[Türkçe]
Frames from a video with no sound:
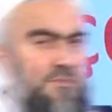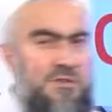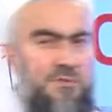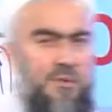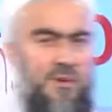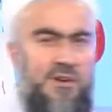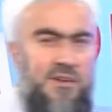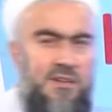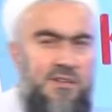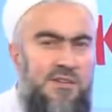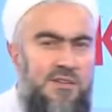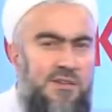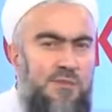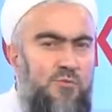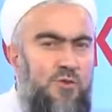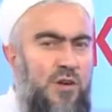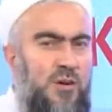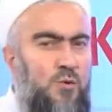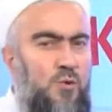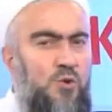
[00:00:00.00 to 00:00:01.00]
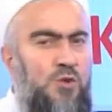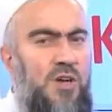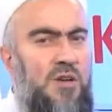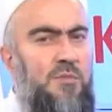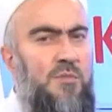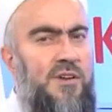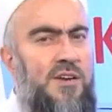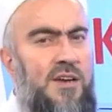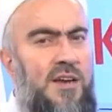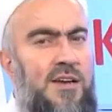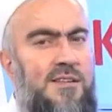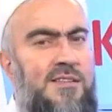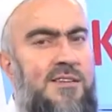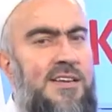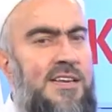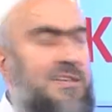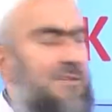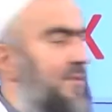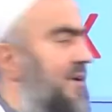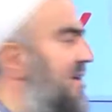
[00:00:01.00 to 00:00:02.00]
bana adını. Burak Uçar bana adını
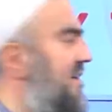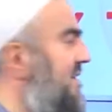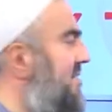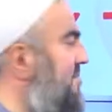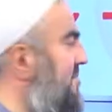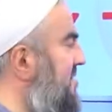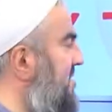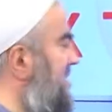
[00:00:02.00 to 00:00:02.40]
ezberletmiş.